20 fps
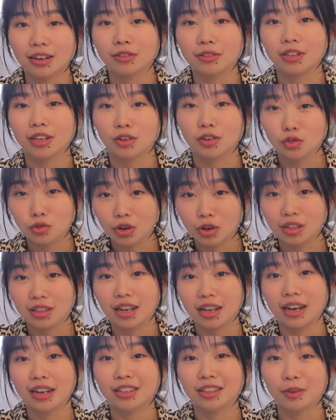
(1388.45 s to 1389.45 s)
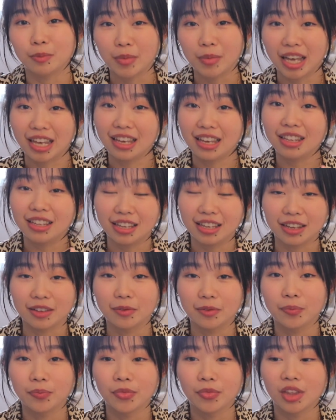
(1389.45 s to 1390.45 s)
到那个状态的每一
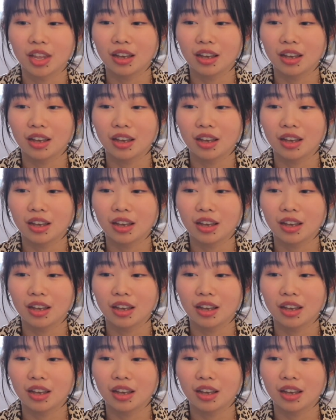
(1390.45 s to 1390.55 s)
天。